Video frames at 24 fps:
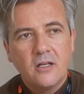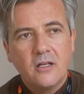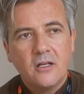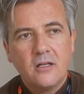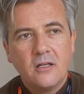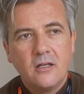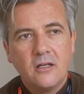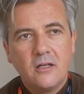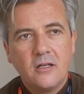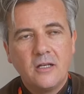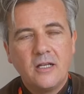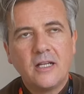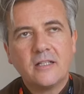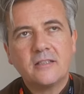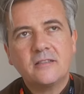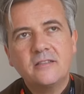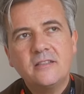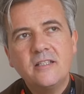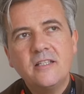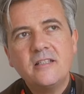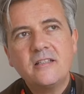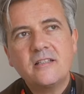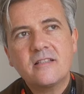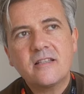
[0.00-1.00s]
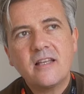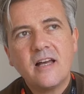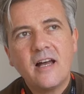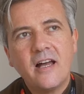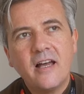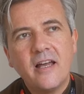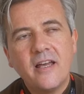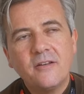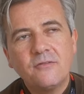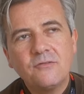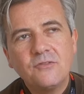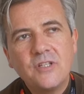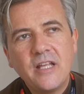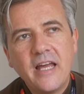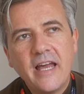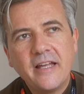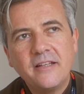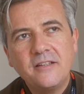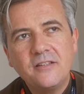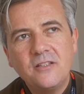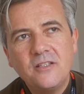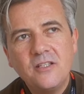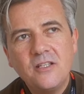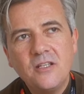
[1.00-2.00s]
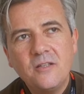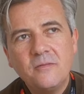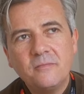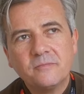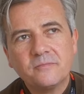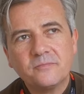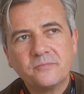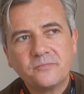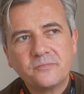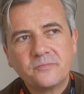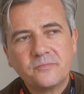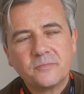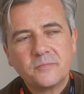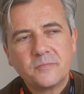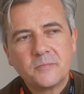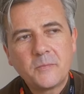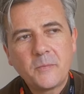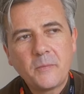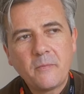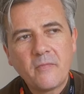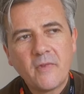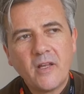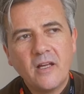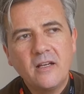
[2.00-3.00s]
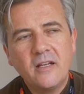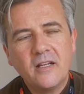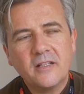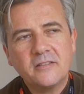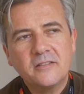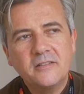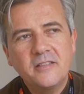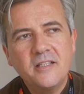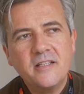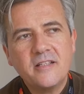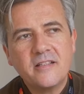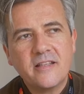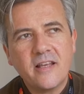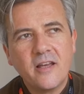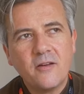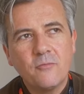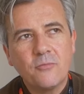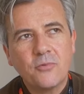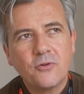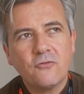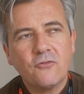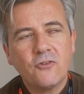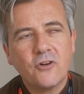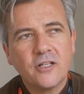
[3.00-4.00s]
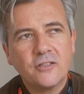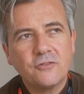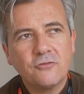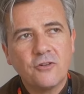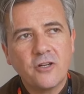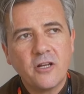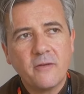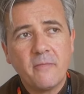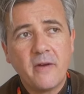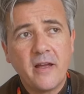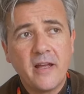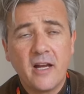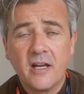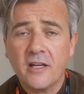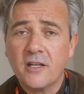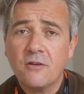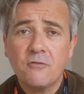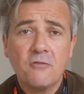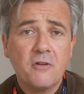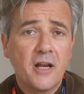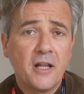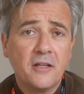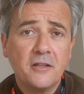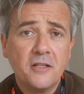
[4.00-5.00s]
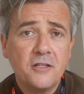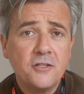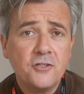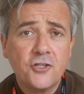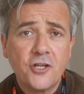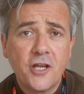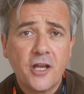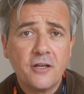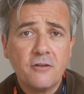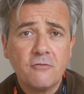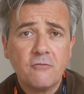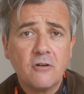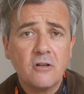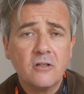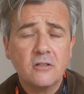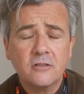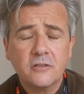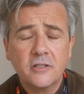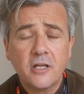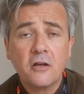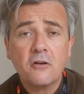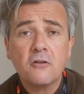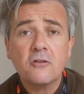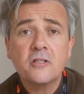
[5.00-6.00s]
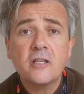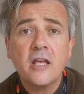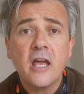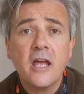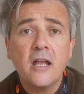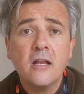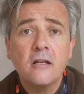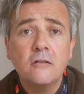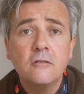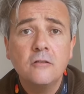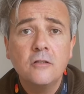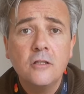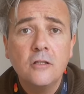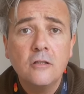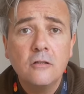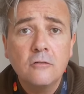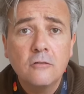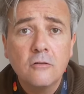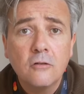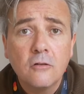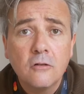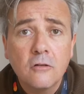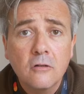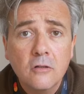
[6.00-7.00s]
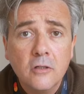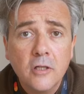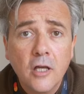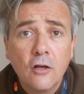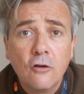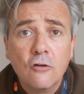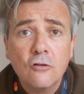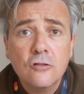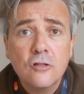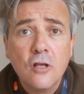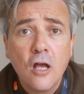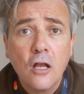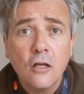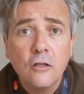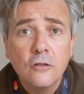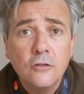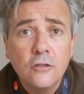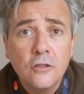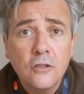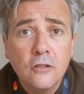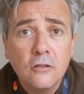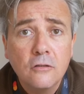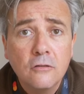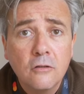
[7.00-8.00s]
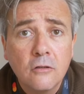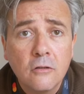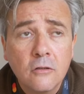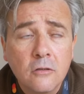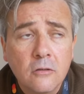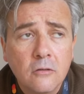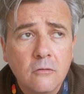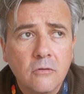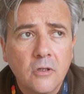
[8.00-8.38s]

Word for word: Eh, l'artista è un dandy, l'artista è un provocatore ma è anche un grande ingenuo. Che cos'è il dildo? Che cos'è il dildo?